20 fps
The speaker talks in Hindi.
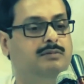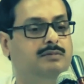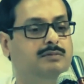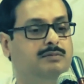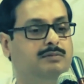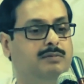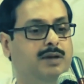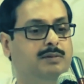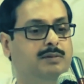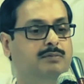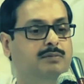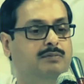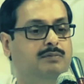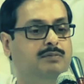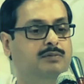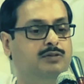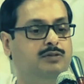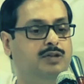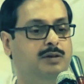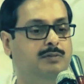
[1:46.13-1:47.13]
मैं
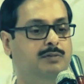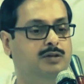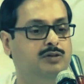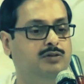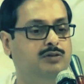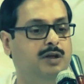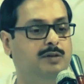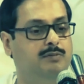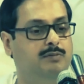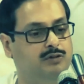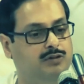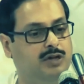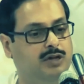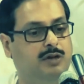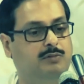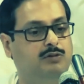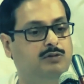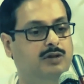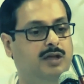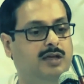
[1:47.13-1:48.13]
मुझे मंजूर है मुझे
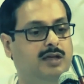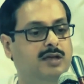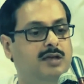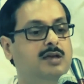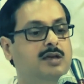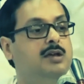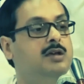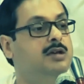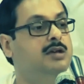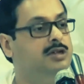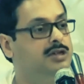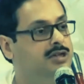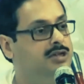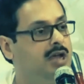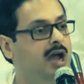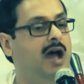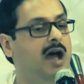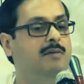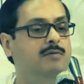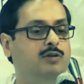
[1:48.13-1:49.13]
कबूल है
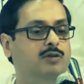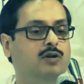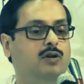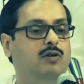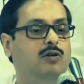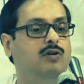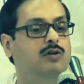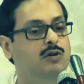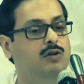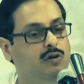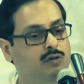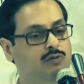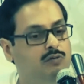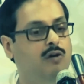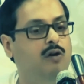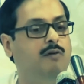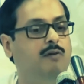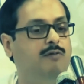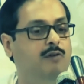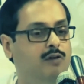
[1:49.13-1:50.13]
शाम को
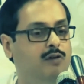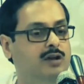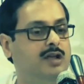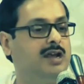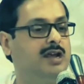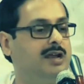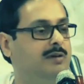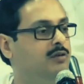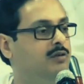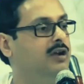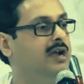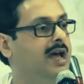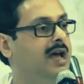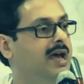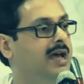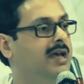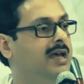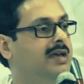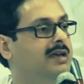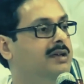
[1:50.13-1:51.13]
वो फोन करके बोल रहा
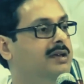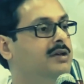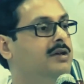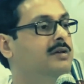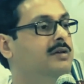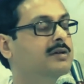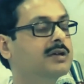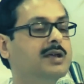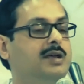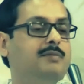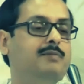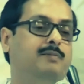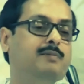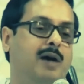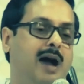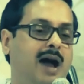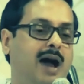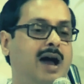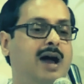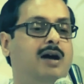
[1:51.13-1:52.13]
है कि
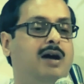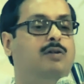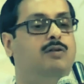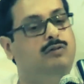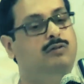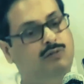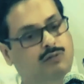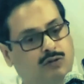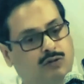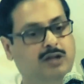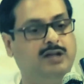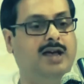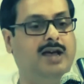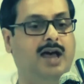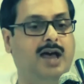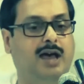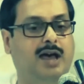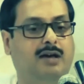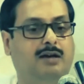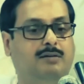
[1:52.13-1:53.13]
माँ उठ
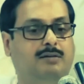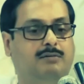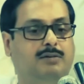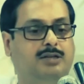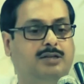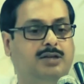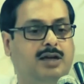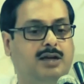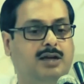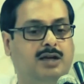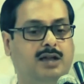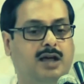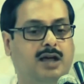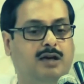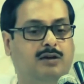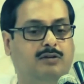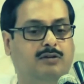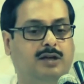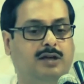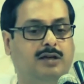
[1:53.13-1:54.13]
गया बच्चा खड़ा
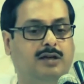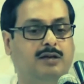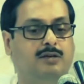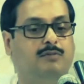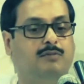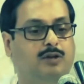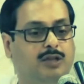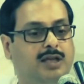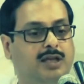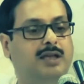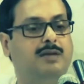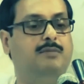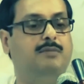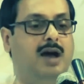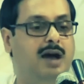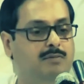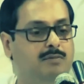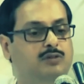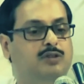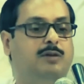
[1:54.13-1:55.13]
हो गया बोलता कि
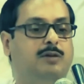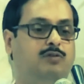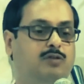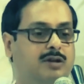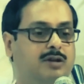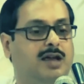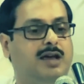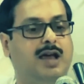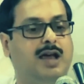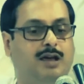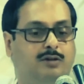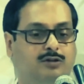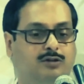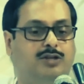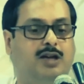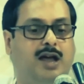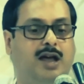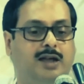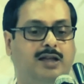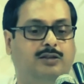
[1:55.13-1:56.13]
माँ मुझे भूख लगा कुछ
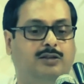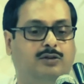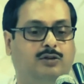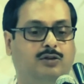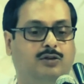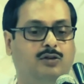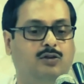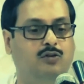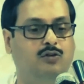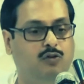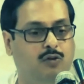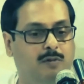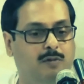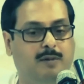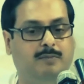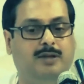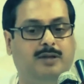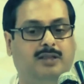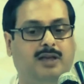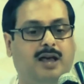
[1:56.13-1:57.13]
खाने दो कोमा
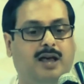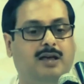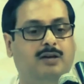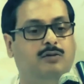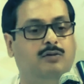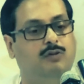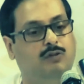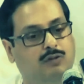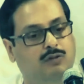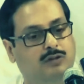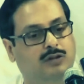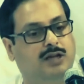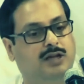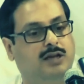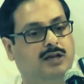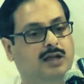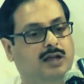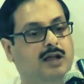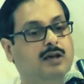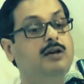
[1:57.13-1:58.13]
में था वो उठ के
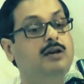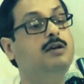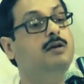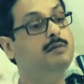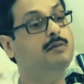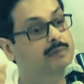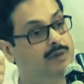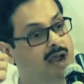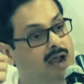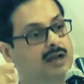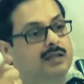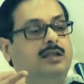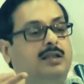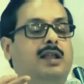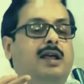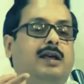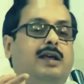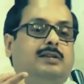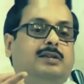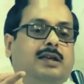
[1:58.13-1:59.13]
खड़ा
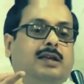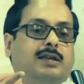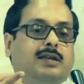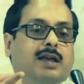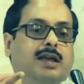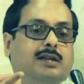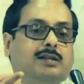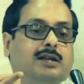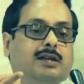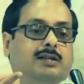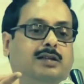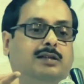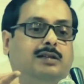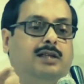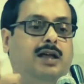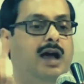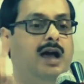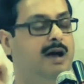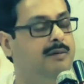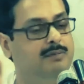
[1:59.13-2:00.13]
प्रार्थना ऐसा ही किया जा
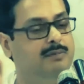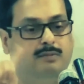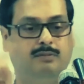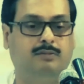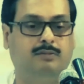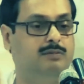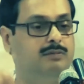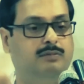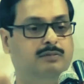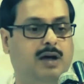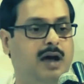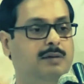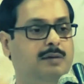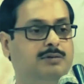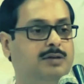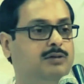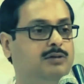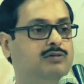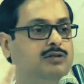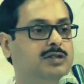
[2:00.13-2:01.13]
सकता है हम
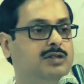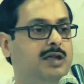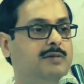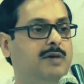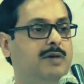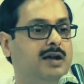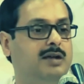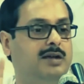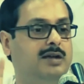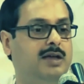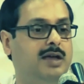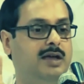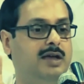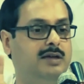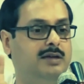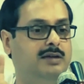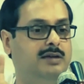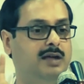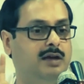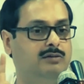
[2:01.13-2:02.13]
आपसे कुछ नहीं मांगने हैं
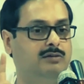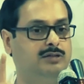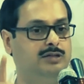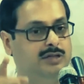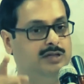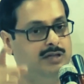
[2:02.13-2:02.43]
ठाकुर जी